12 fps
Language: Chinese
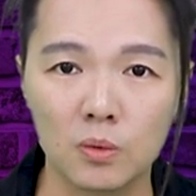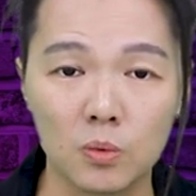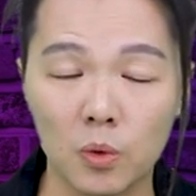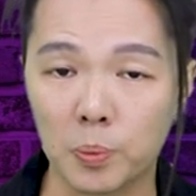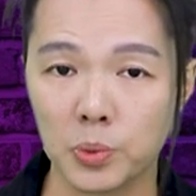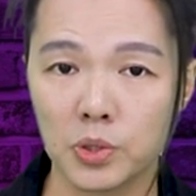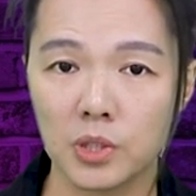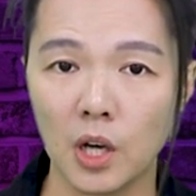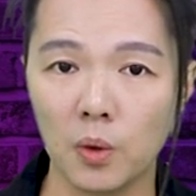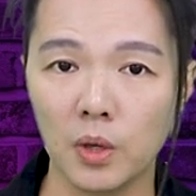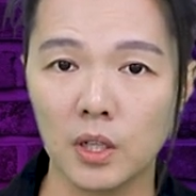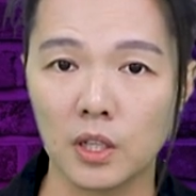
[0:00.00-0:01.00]
我不是
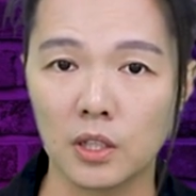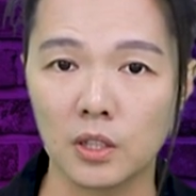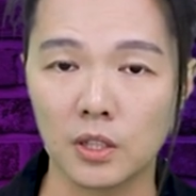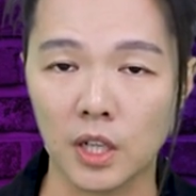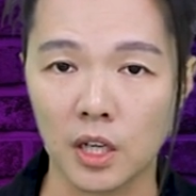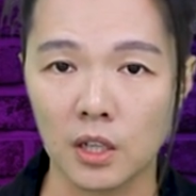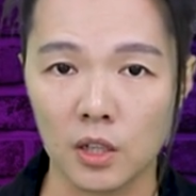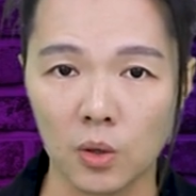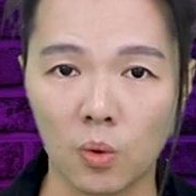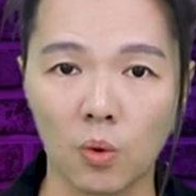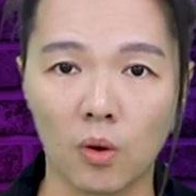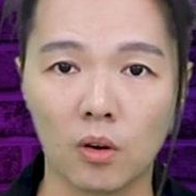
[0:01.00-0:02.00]
要为了人而
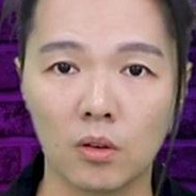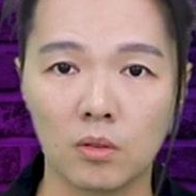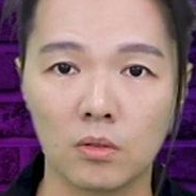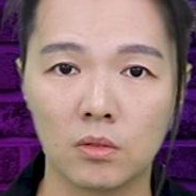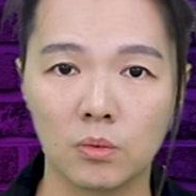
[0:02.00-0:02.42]
活，